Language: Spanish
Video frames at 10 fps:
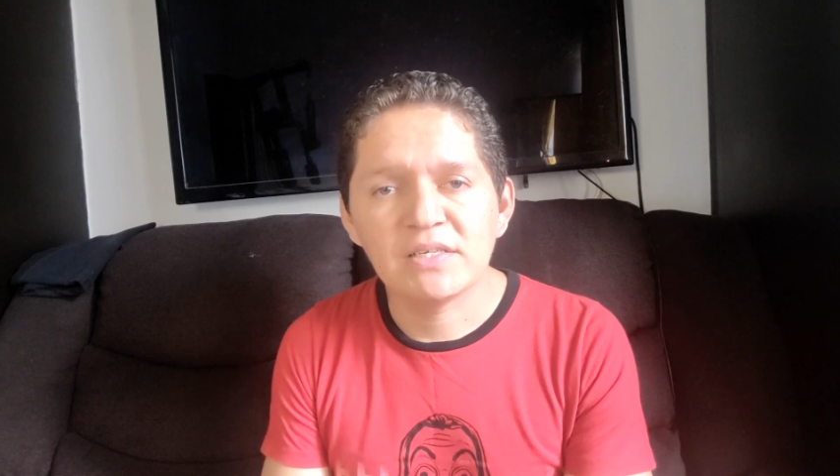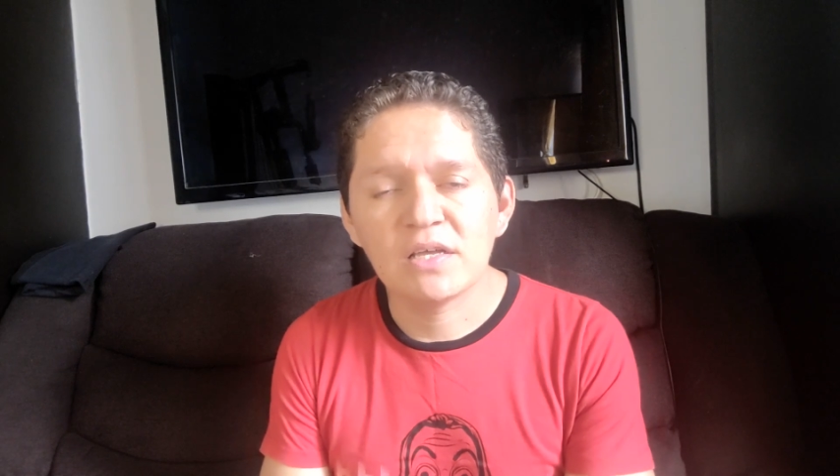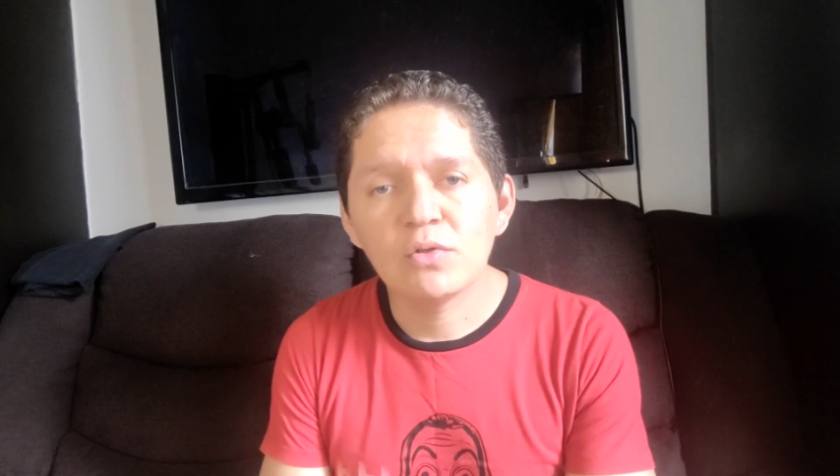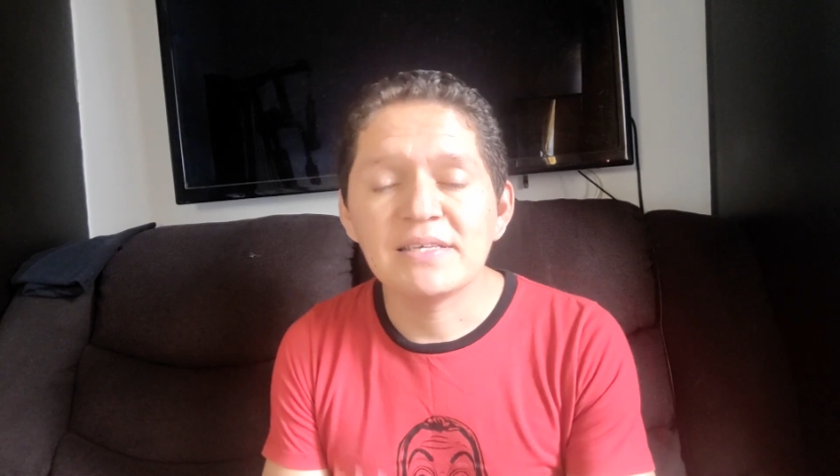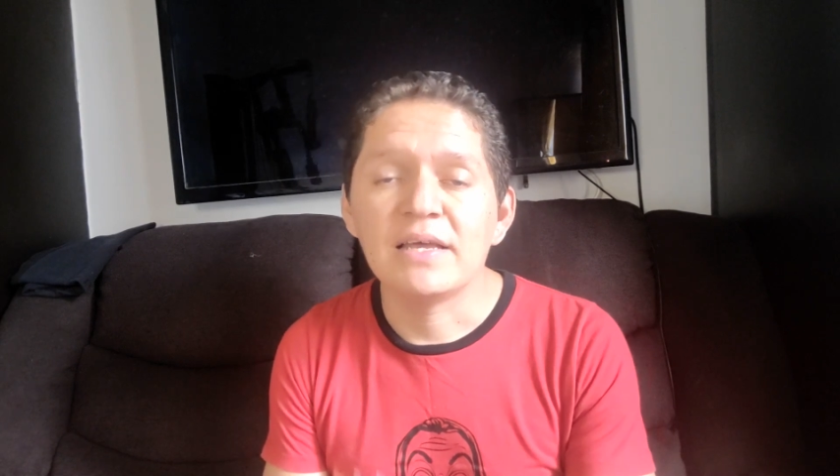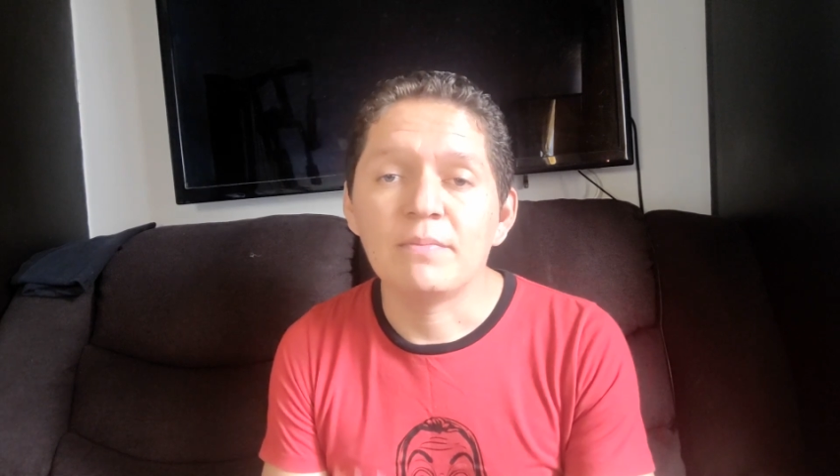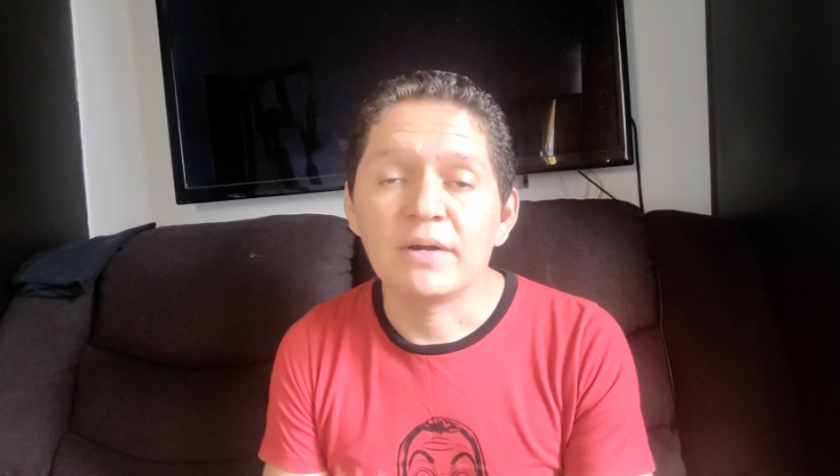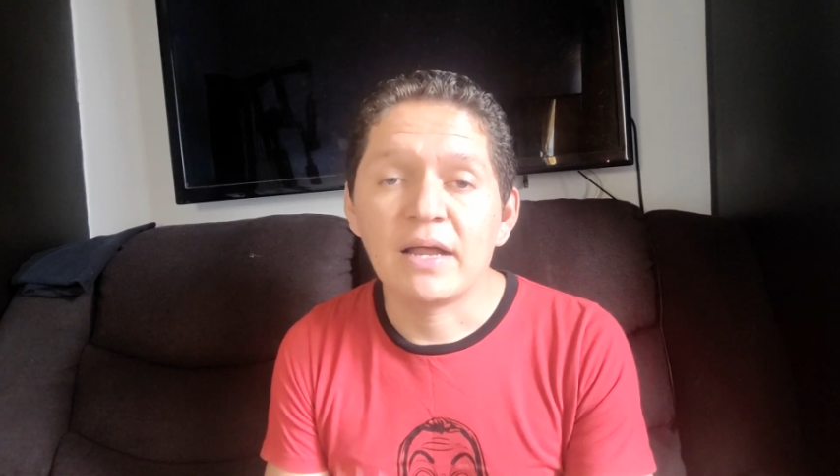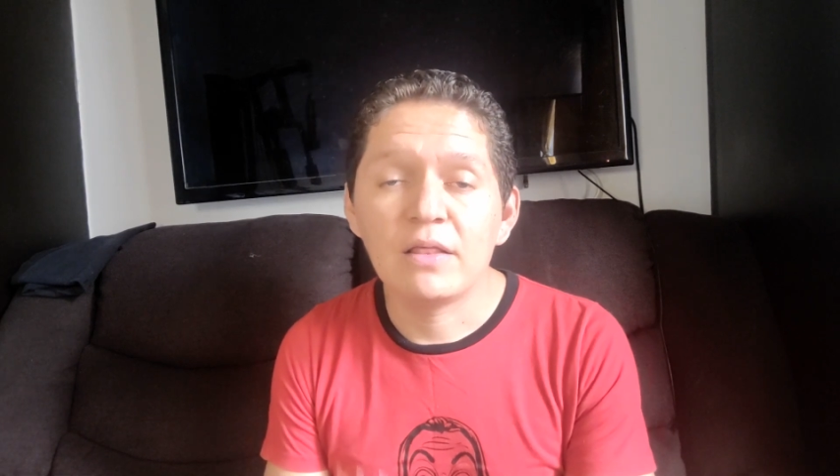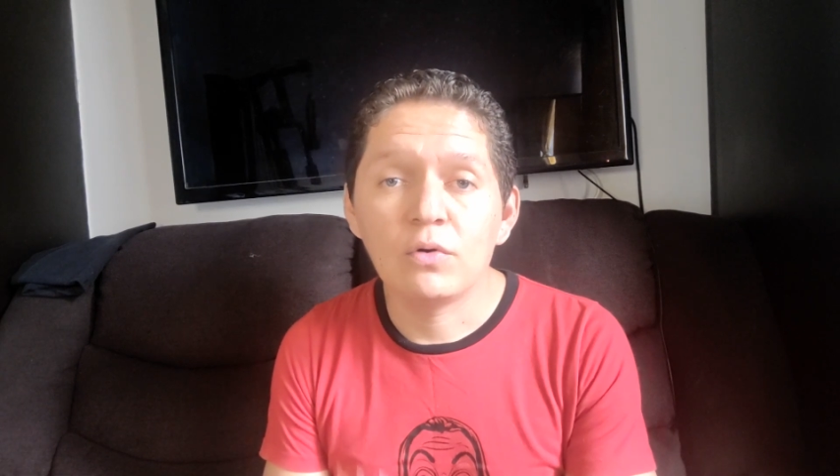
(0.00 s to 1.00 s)
siendo el
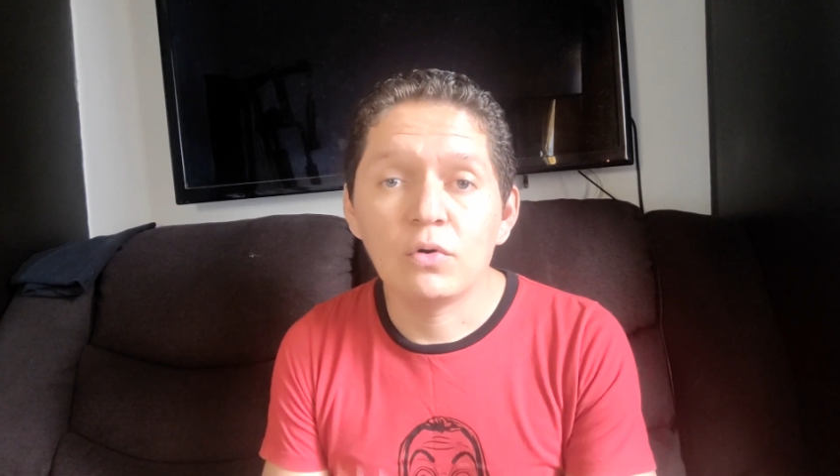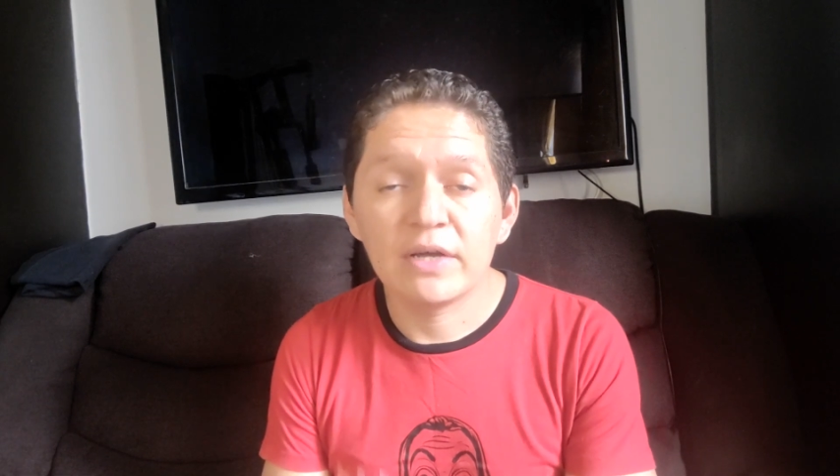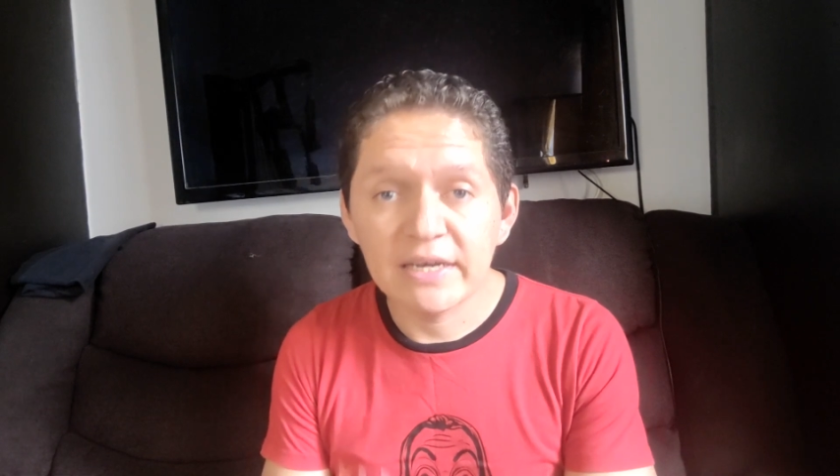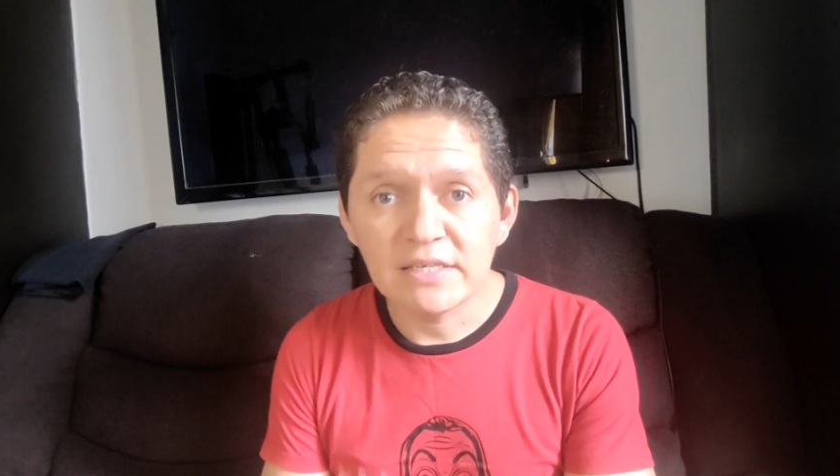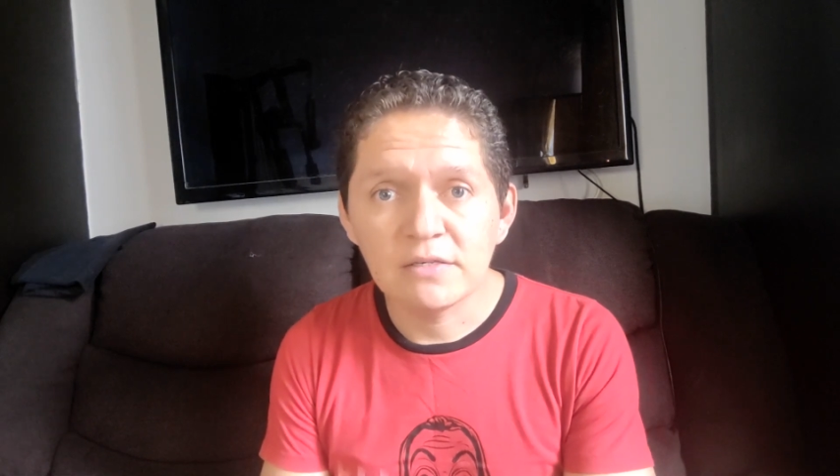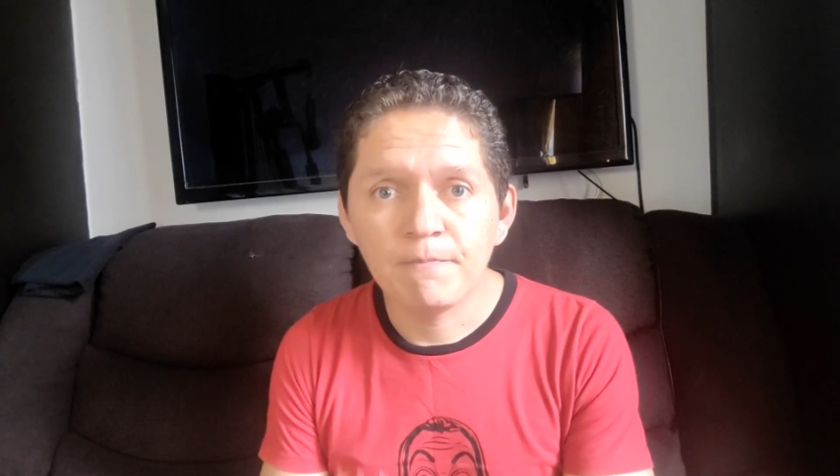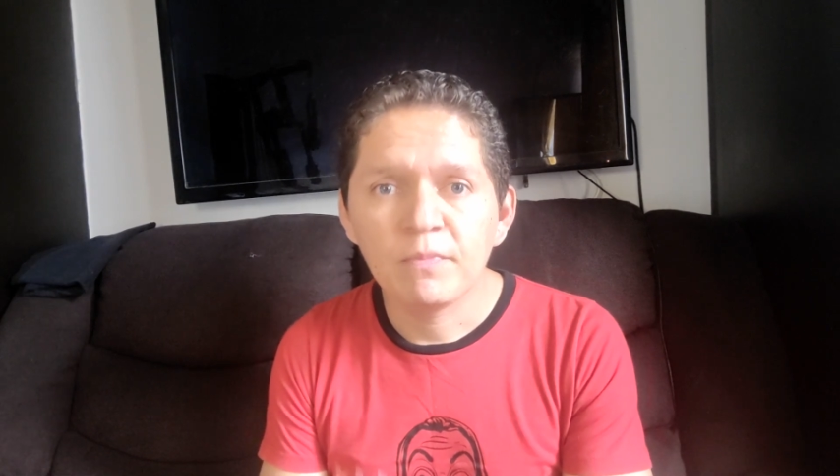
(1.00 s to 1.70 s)
mercado gris